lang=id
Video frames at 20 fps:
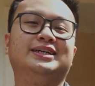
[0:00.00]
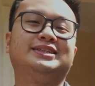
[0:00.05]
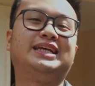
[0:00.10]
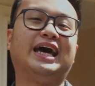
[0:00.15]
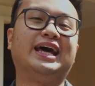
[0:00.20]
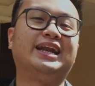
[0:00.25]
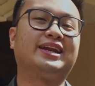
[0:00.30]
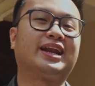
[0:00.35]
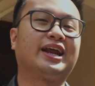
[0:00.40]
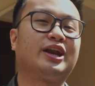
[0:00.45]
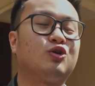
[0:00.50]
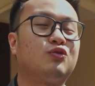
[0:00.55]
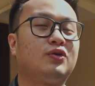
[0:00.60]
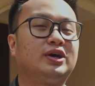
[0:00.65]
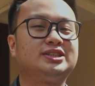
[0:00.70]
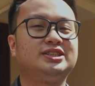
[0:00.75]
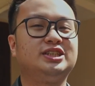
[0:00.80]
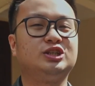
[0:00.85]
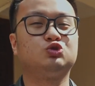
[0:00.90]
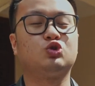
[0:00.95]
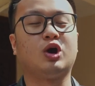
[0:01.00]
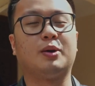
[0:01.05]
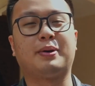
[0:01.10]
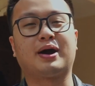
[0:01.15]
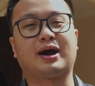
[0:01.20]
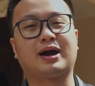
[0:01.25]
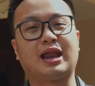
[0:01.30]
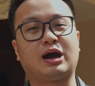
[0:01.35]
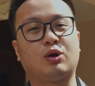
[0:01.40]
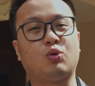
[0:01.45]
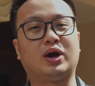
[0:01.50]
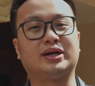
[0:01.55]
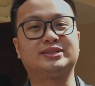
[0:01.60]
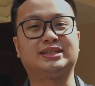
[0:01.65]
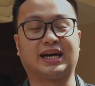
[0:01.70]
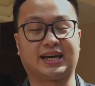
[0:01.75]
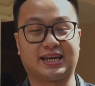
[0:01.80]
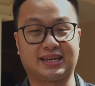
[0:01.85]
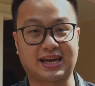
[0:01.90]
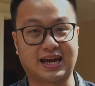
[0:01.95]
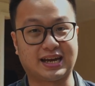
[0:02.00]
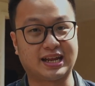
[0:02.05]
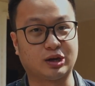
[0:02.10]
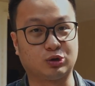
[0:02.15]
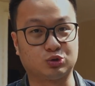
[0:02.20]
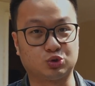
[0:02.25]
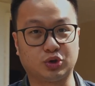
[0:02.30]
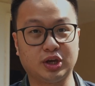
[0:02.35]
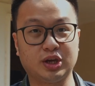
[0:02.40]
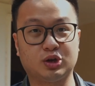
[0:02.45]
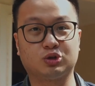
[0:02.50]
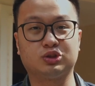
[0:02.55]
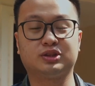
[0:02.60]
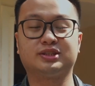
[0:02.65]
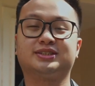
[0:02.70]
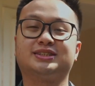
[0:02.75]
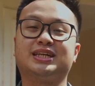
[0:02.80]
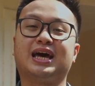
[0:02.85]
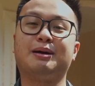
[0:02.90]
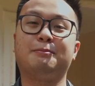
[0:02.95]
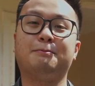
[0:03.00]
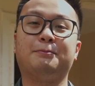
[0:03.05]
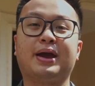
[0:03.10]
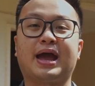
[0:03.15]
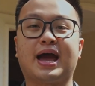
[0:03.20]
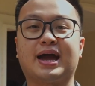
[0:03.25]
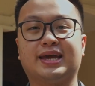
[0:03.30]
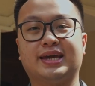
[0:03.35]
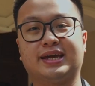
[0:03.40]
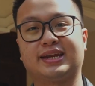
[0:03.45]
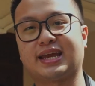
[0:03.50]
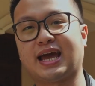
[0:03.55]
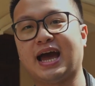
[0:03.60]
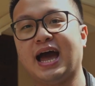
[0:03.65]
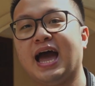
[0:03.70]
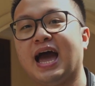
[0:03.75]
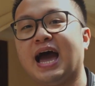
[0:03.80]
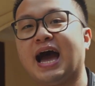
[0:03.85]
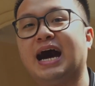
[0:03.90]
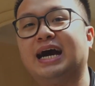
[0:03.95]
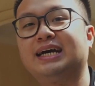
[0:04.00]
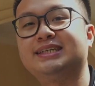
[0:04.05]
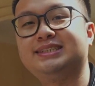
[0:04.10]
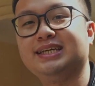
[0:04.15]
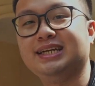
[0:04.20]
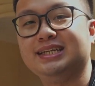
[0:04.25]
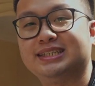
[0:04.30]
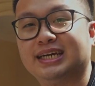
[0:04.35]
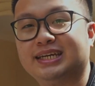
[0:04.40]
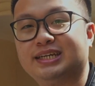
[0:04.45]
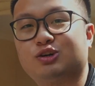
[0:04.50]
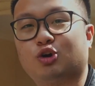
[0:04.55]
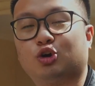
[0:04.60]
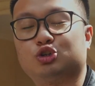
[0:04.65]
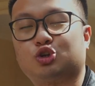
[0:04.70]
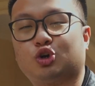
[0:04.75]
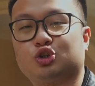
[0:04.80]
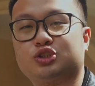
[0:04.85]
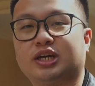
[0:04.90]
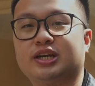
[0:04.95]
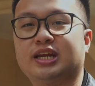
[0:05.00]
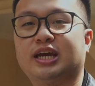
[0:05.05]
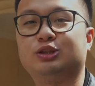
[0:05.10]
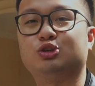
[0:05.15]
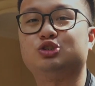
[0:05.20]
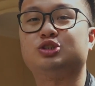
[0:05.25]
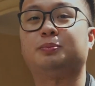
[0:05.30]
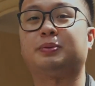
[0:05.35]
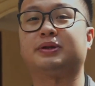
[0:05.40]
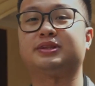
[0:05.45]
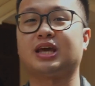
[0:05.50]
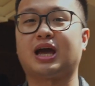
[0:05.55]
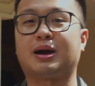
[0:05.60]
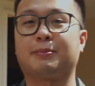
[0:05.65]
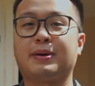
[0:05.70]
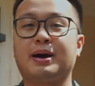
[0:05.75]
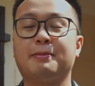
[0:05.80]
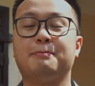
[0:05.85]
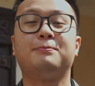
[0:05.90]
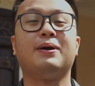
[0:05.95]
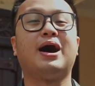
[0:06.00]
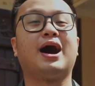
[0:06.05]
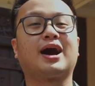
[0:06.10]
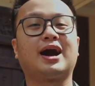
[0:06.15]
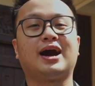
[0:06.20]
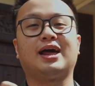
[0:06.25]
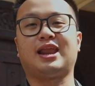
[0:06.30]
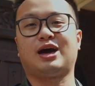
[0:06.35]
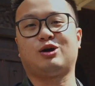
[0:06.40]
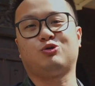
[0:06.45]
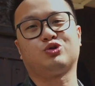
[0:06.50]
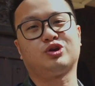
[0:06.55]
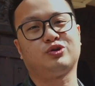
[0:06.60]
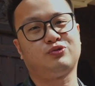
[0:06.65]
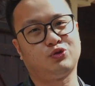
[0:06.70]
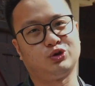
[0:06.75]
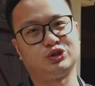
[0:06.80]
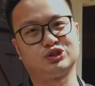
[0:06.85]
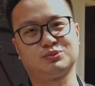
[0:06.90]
dan renovasinya juga bakal aku ajakin kalian untuk ikut sampai akhirnya hasil jadi kos-kosannya itu seperti apa bakal aku reviewin